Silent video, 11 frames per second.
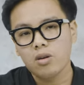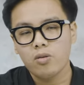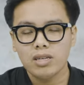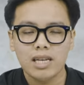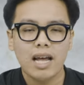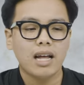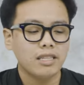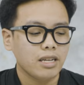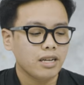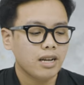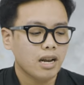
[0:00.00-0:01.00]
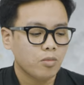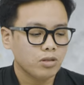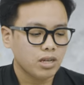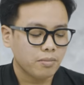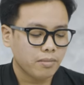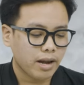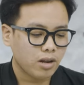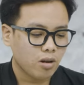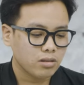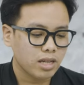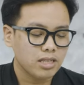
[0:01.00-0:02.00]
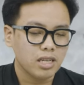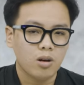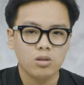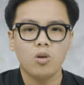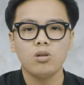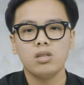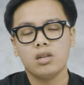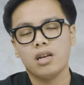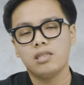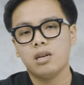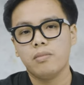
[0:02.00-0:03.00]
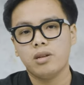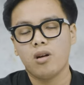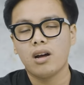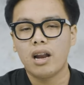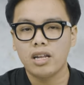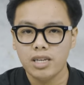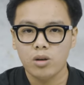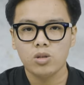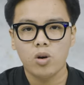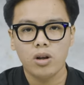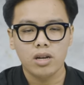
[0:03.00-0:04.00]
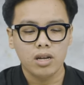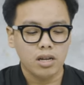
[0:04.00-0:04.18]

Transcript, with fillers: Ngoài ra thì đây là một chiếc máy có tính di động tốt, từ nãy giờ mình nói khá là nhiều rồi.